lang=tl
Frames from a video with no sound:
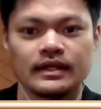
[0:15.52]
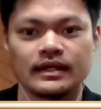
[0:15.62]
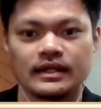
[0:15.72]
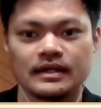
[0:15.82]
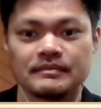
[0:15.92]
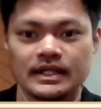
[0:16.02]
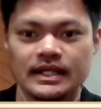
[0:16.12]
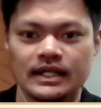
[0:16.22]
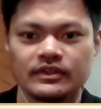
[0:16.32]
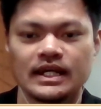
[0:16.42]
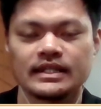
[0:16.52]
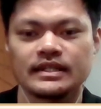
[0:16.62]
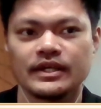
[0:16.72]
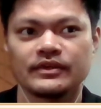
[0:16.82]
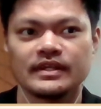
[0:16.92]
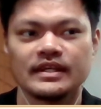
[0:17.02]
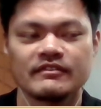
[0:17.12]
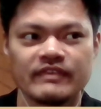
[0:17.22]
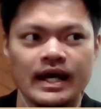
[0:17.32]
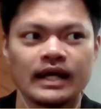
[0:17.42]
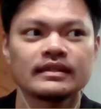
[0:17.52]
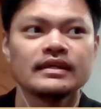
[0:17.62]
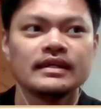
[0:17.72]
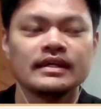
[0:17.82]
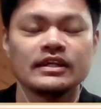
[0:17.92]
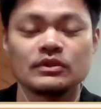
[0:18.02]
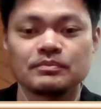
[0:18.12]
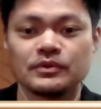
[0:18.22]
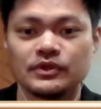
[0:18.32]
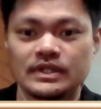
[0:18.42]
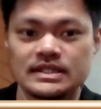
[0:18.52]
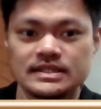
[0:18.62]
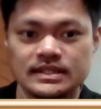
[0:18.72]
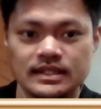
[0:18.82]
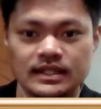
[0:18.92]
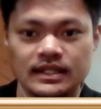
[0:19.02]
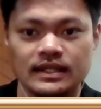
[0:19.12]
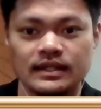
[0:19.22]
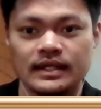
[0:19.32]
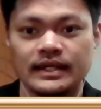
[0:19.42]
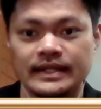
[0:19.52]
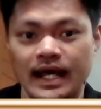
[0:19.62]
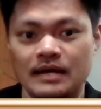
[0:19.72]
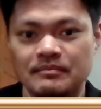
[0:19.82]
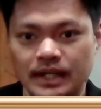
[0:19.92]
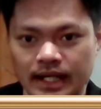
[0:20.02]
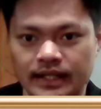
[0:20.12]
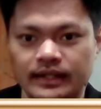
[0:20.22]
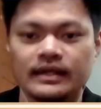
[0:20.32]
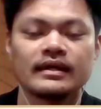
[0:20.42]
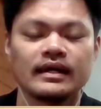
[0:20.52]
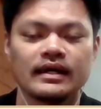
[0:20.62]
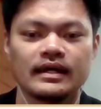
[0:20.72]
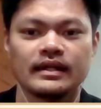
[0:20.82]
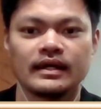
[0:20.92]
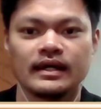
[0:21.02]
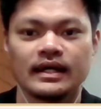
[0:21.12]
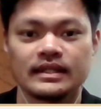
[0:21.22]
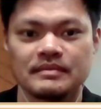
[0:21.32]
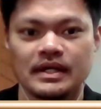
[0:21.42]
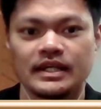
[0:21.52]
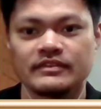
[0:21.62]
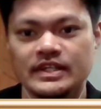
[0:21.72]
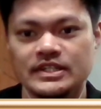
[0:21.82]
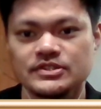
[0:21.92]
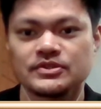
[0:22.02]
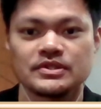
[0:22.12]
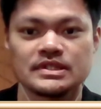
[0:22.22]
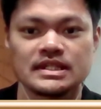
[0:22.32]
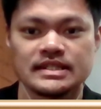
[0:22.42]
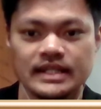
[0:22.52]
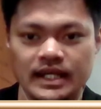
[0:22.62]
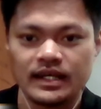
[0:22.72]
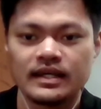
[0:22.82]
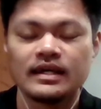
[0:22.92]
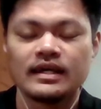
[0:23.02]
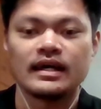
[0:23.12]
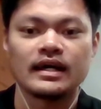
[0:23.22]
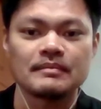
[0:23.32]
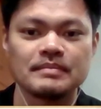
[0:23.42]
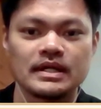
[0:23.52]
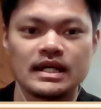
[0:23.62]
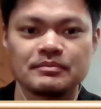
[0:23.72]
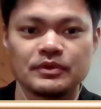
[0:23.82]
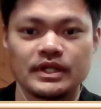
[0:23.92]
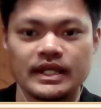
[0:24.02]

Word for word: ng uh, merkado natin ngayon. In fact, ito po yung isa sa talagang uh, inaabangan uh, ng ating mga investors. Kasi nga, uh, kapag ka po